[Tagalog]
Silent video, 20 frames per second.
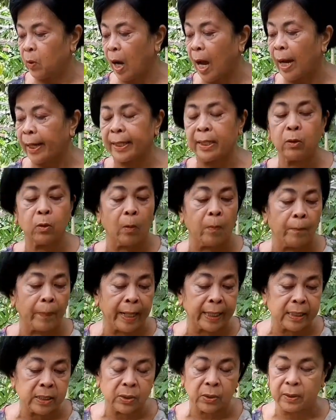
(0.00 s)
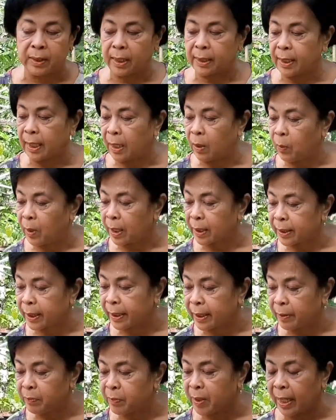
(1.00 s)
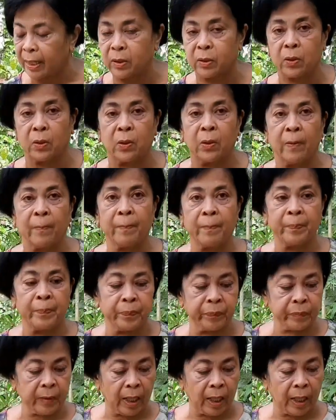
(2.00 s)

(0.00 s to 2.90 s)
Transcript: yung aking comparison ng dalawang tanim na ito